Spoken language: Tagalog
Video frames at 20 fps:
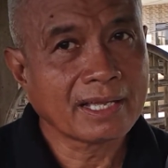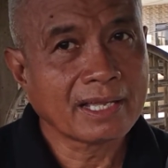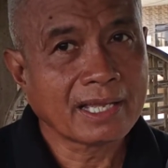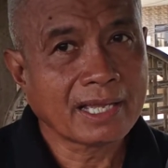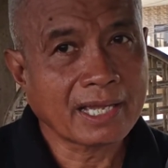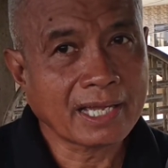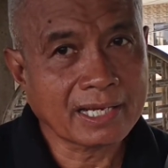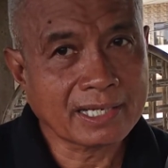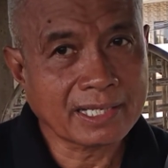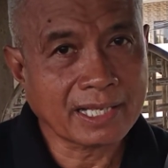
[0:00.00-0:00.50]

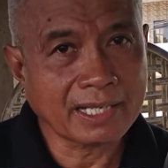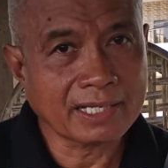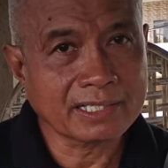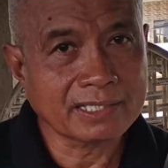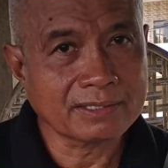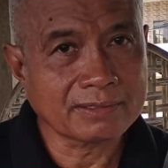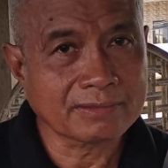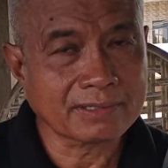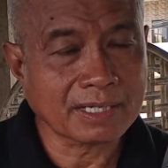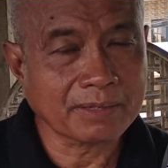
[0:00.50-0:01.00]
And then
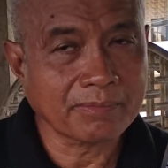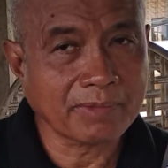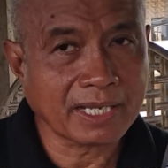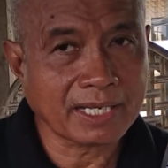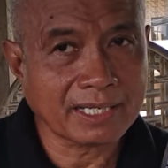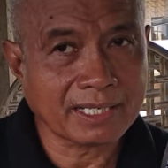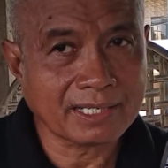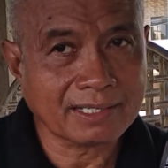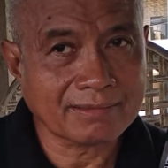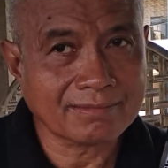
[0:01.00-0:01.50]
yung
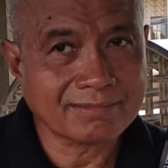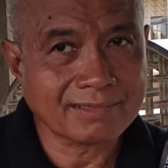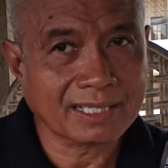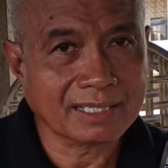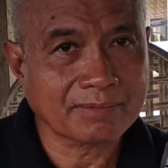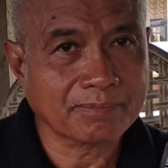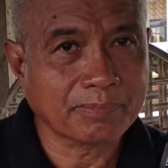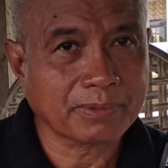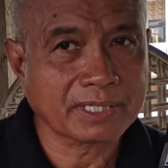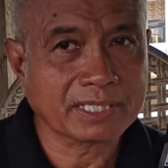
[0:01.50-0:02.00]
remaining
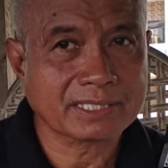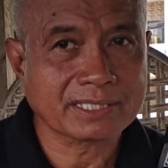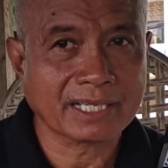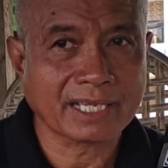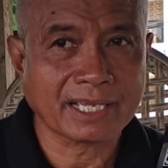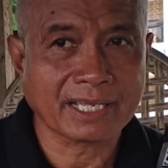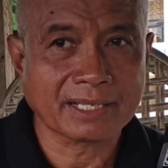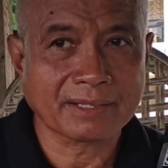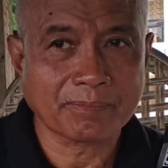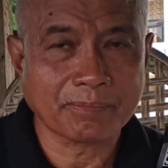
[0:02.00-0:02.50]
10%
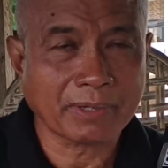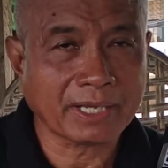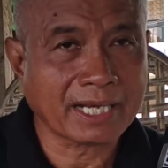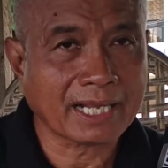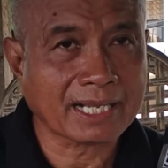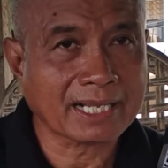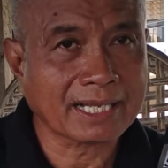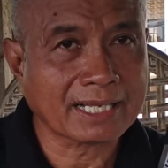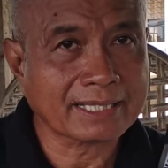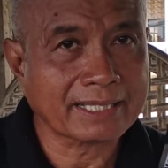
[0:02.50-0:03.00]

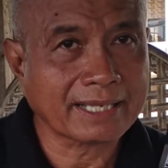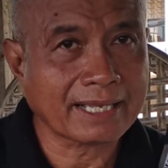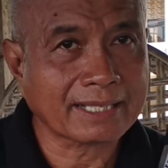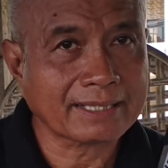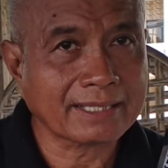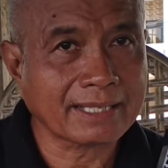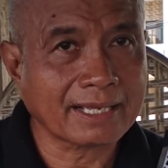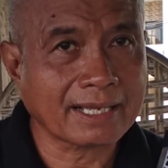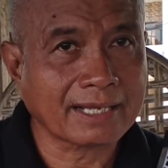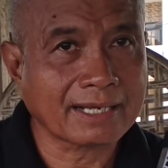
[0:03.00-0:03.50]

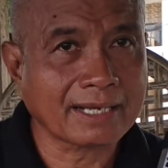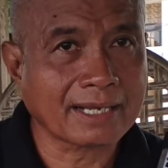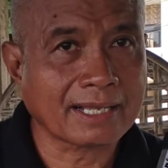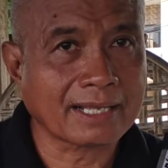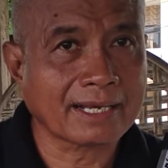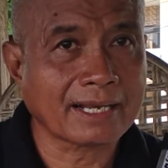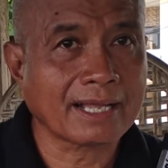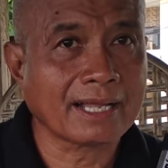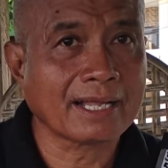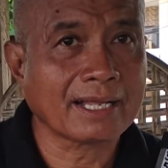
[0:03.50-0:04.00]
pinaghati-hatian na
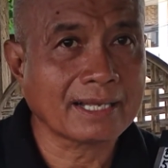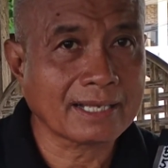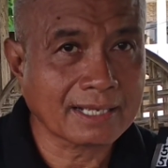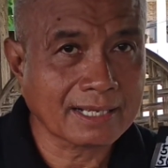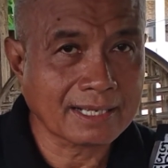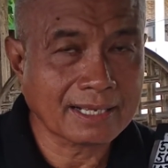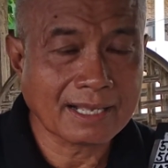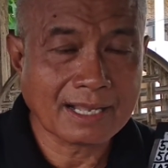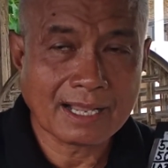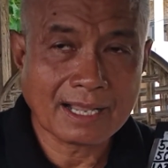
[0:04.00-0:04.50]
ng
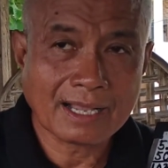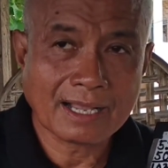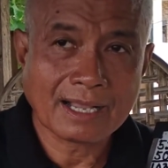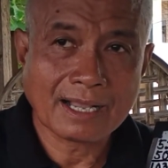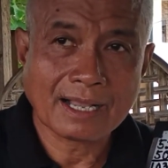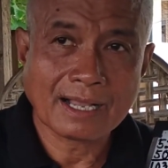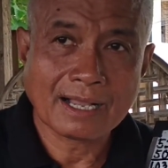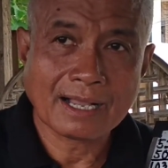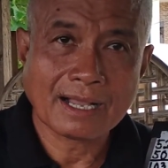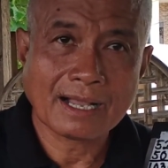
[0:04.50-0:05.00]

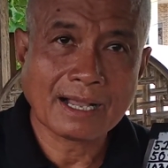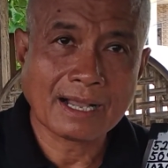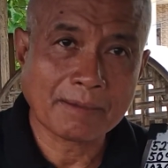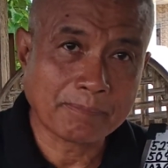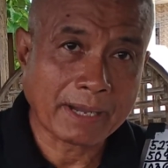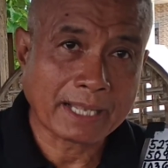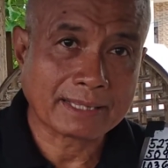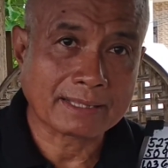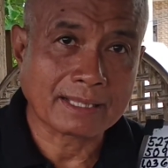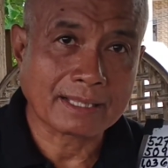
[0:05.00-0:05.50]

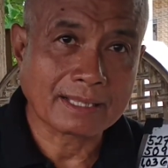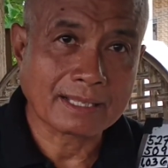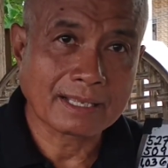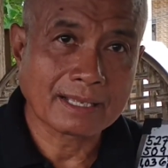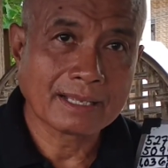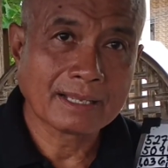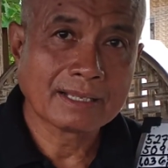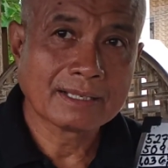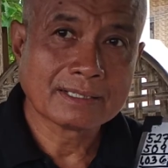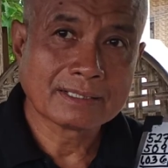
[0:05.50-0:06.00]
apat.
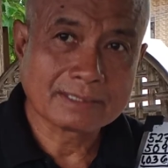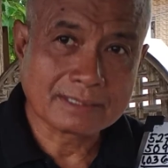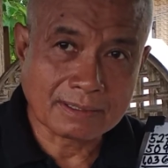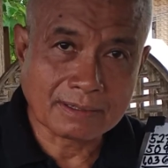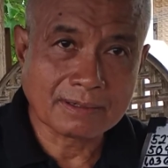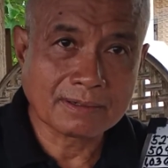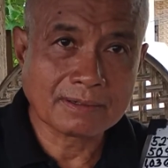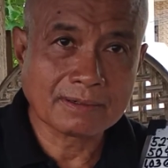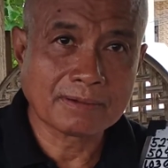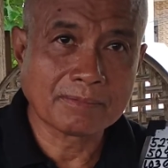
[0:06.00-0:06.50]

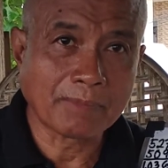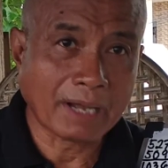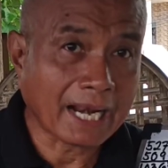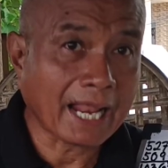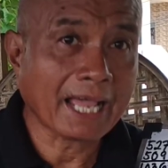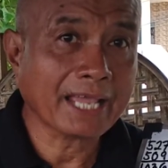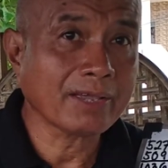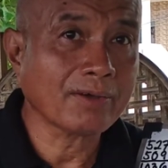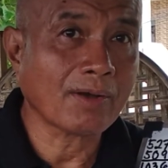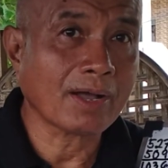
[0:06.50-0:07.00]
So
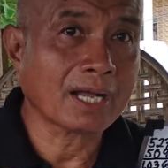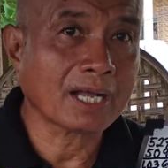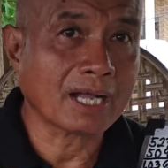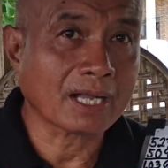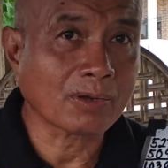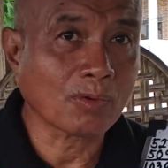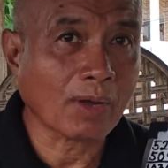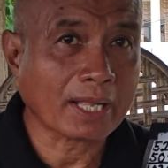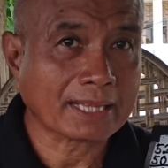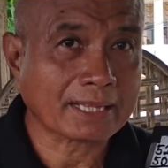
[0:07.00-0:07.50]
malayo ang
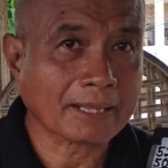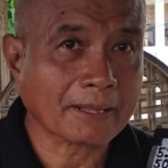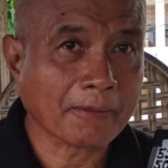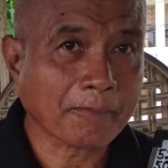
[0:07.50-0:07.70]
agwat.